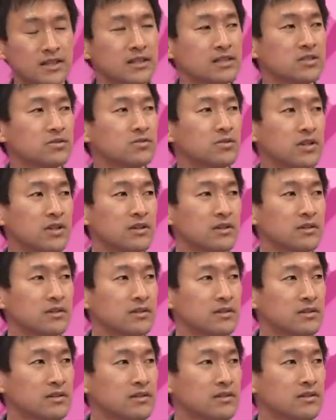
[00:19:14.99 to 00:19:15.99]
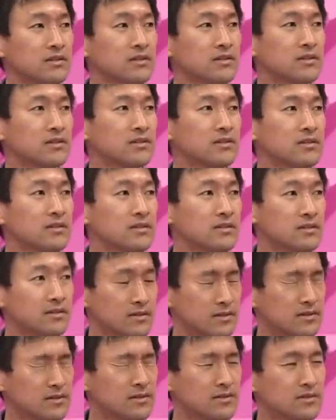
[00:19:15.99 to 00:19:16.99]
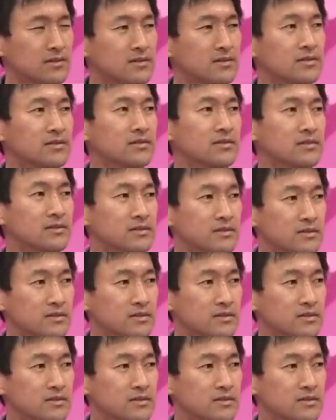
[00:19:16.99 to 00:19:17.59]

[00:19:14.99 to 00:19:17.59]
てんでしょなるほどそれを思い出せば、なるほど